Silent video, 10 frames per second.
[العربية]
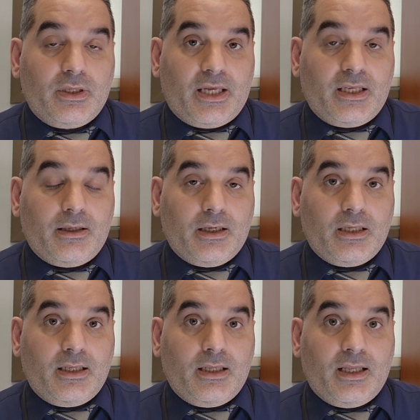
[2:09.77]

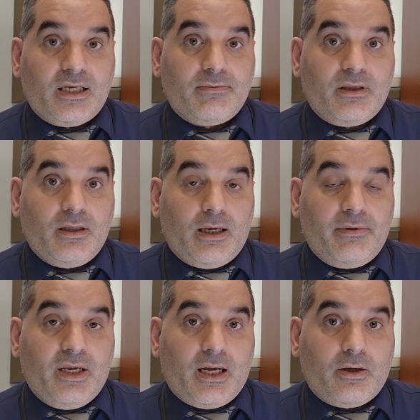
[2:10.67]
يعني الناس بتظن
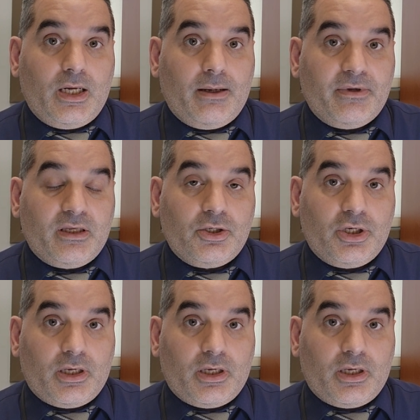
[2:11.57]
امريكا كلها مثل